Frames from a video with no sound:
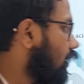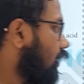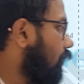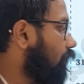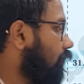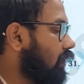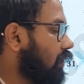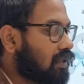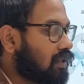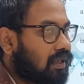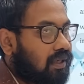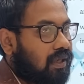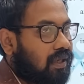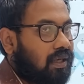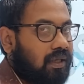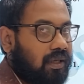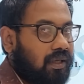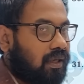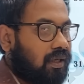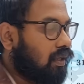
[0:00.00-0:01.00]
கம்பல்சரி
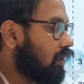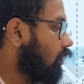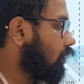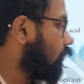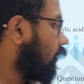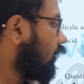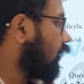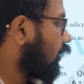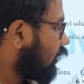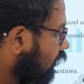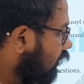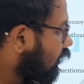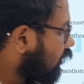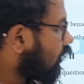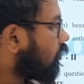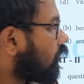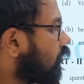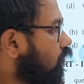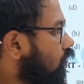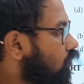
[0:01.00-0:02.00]
நாளைக்கு என்ன எதிர்பார்க்கலாம்
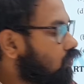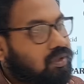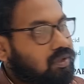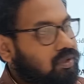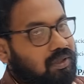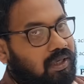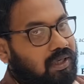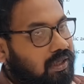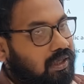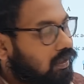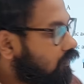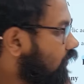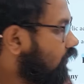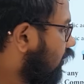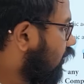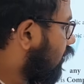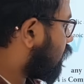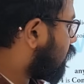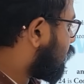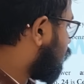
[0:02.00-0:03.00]
இதே மாதிரி ஒரு கொஸ்டின் நைன்டி
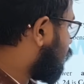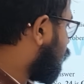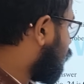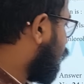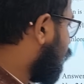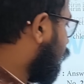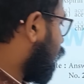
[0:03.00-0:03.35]
ஃபைவ் ஏபிசி